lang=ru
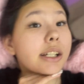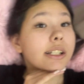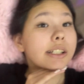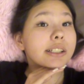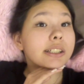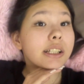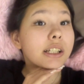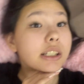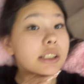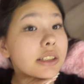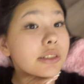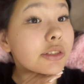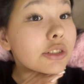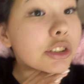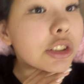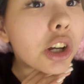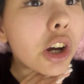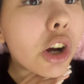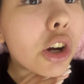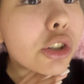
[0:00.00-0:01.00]
Я
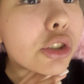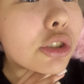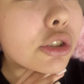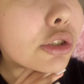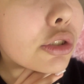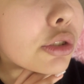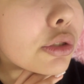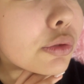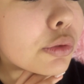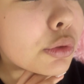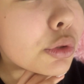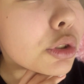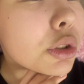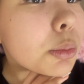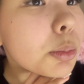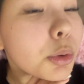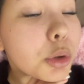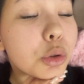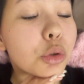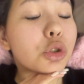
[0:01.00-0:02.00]
сегодня очень
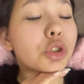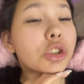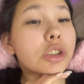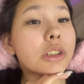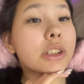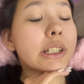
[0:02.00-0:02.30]
вкусно покушала.